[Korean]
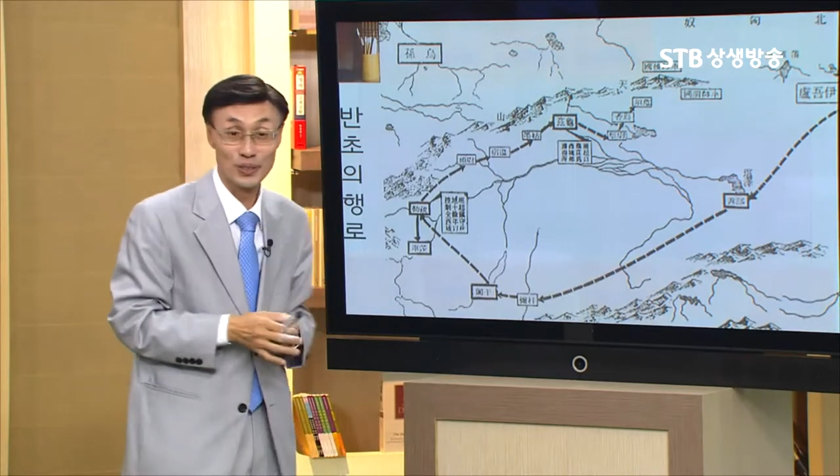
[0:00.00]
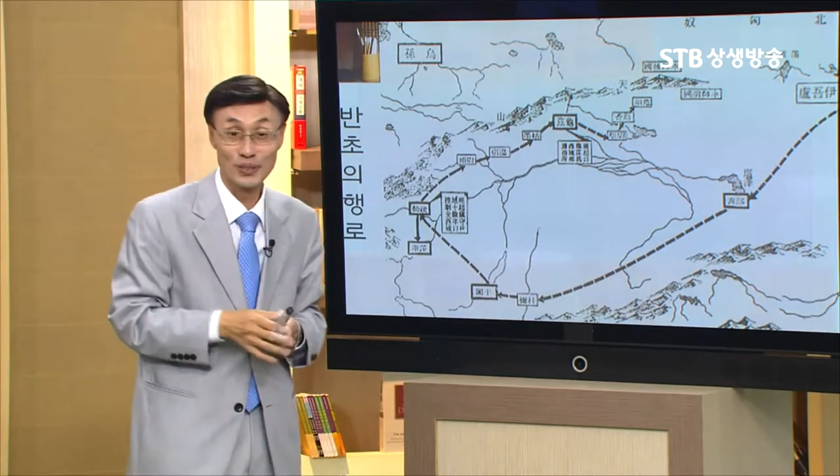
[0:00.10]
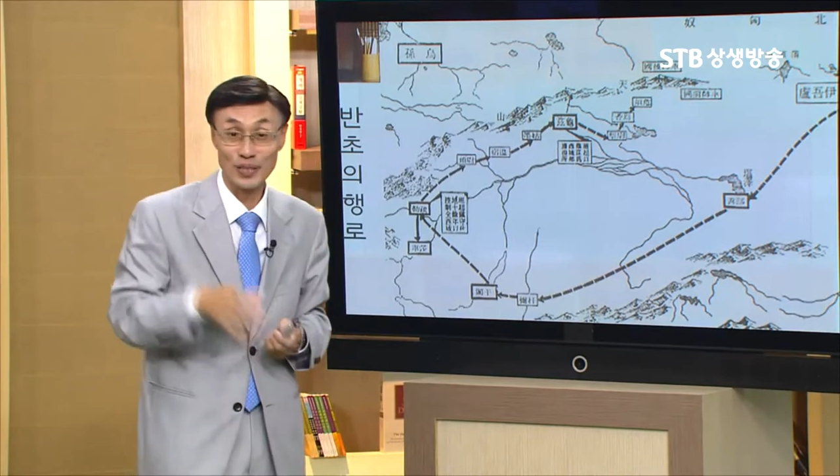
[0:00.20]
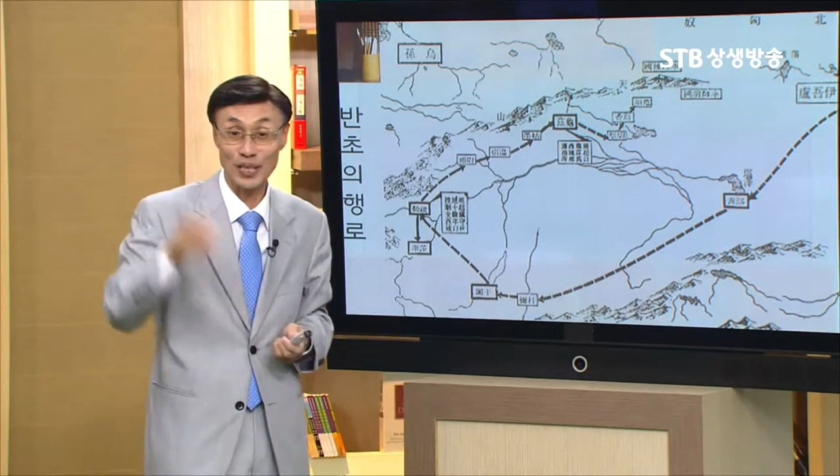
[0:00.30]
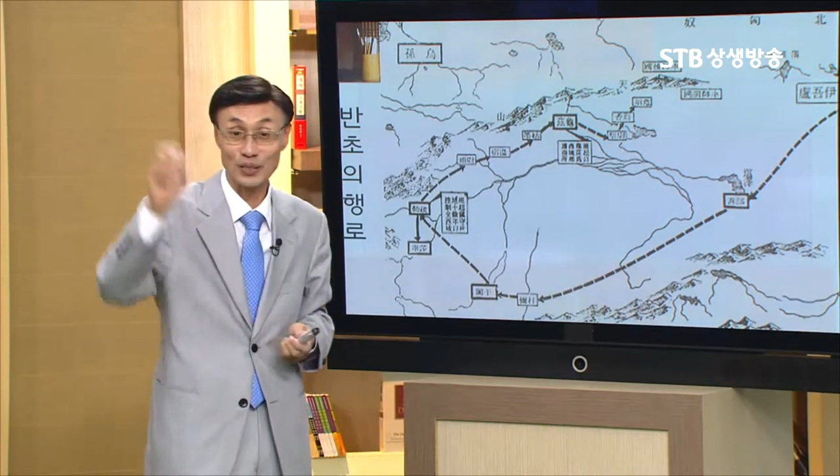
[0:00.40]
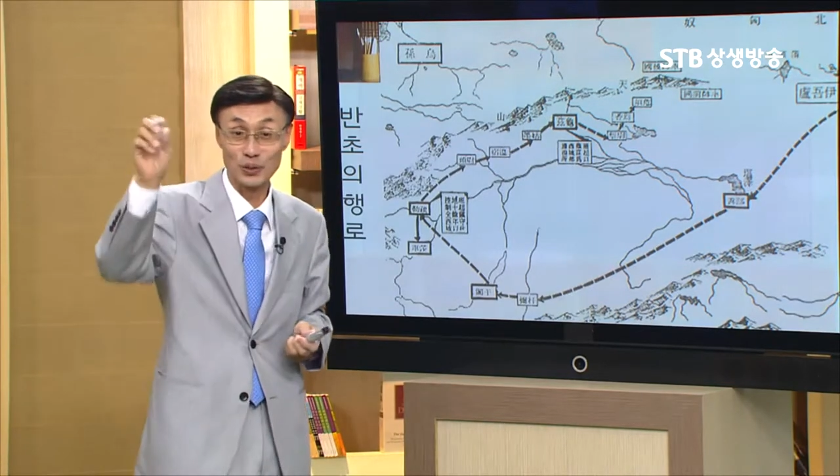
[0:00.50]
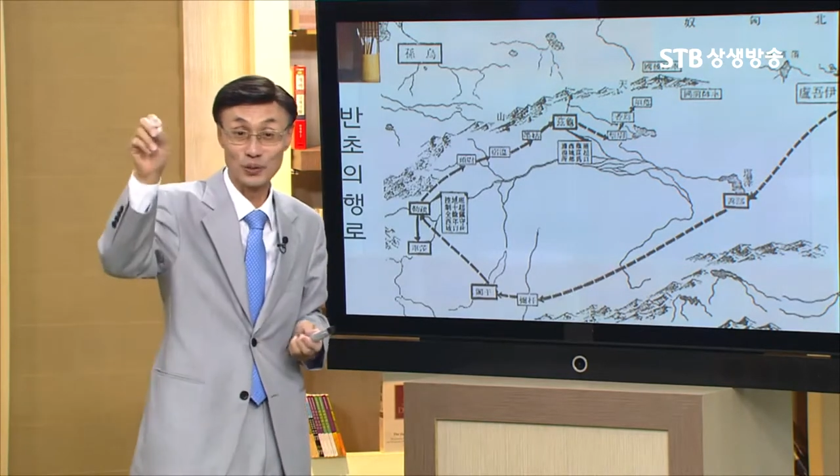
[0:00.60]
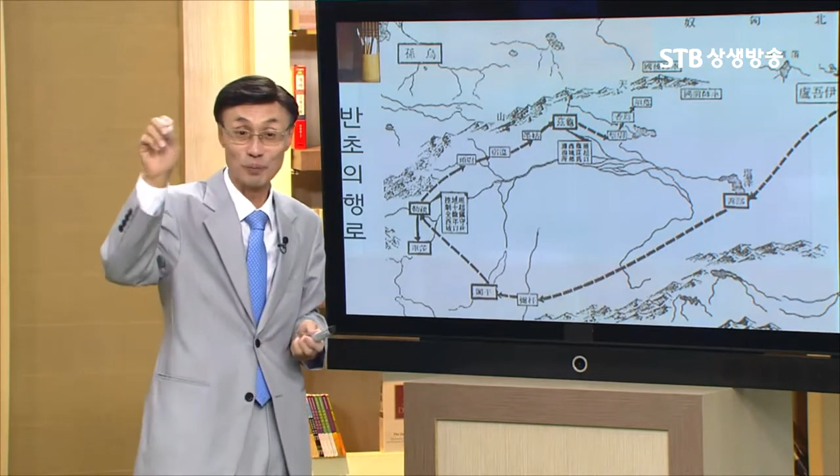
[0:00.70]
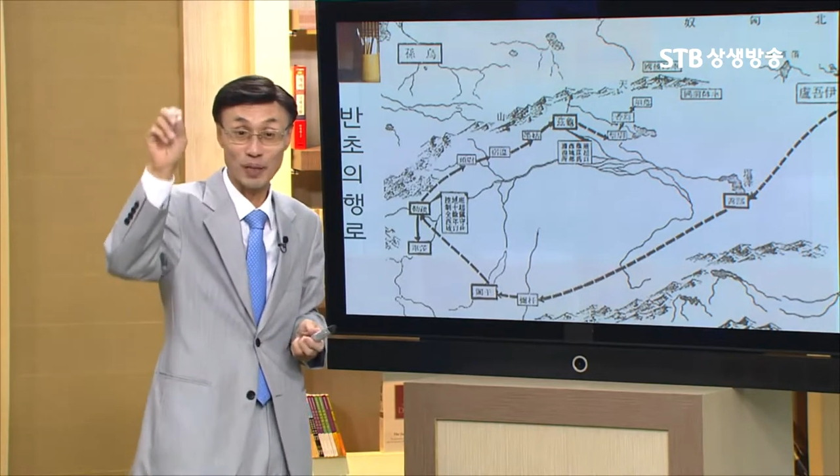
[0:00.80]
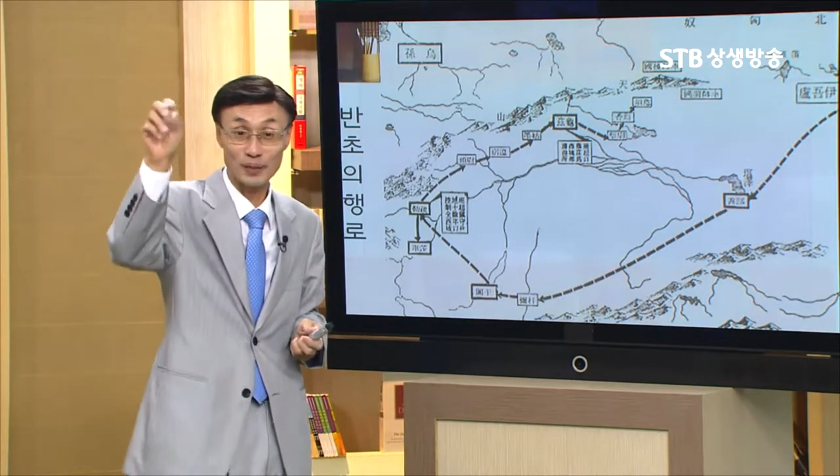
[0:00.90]
이걸
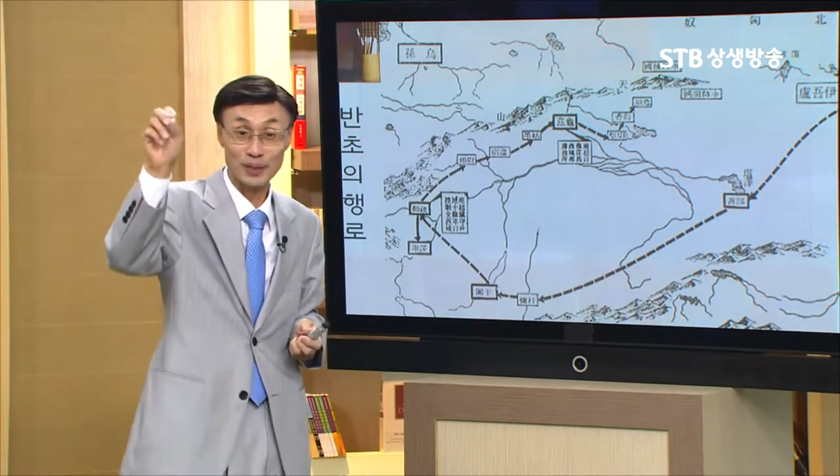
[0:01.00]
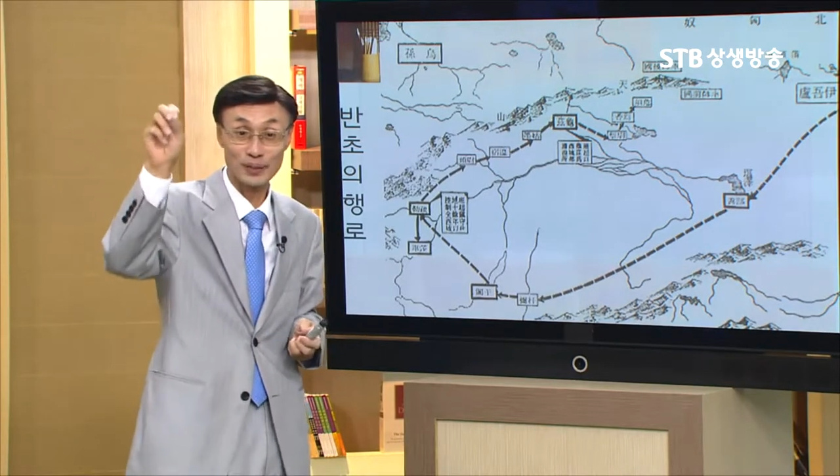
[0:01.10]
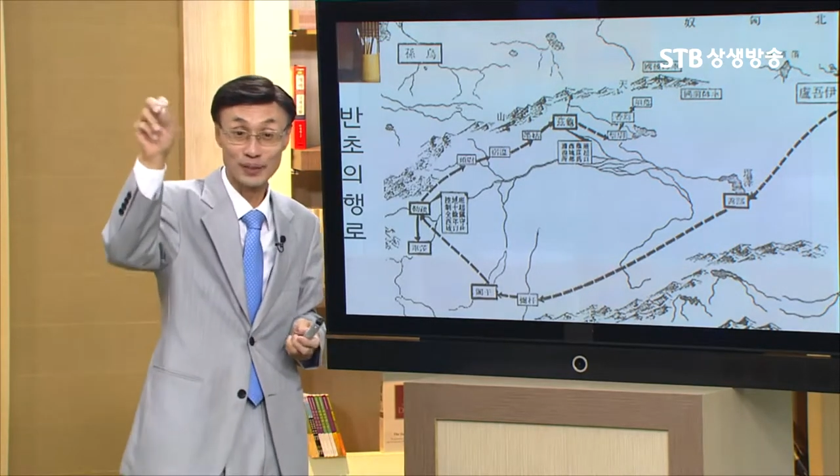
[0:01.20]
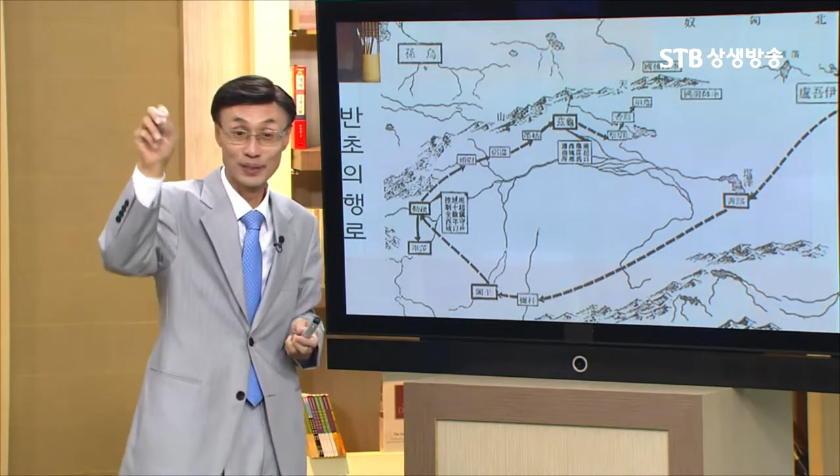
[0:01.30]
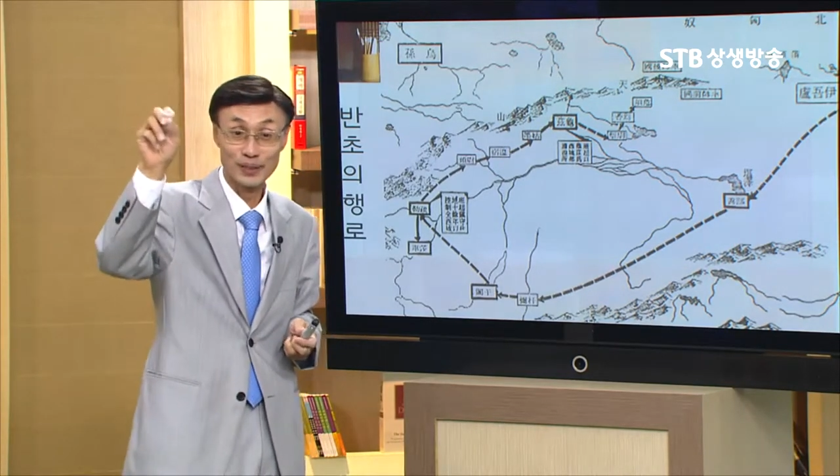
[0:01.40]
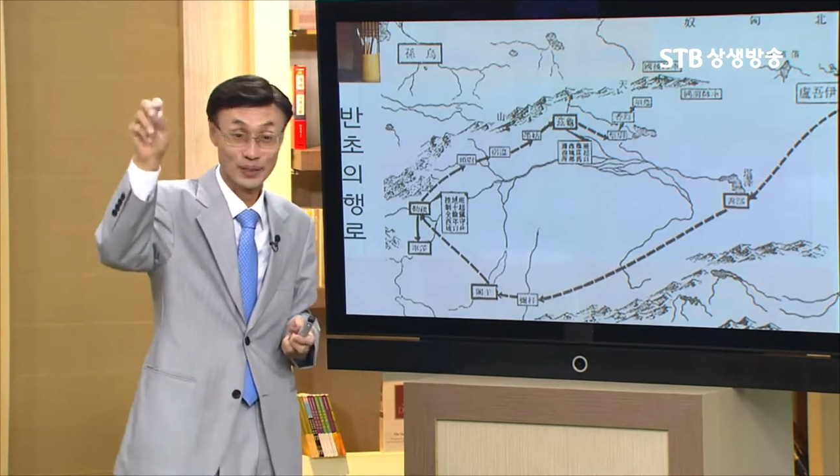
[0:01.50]
가르쳤어요. 박자를.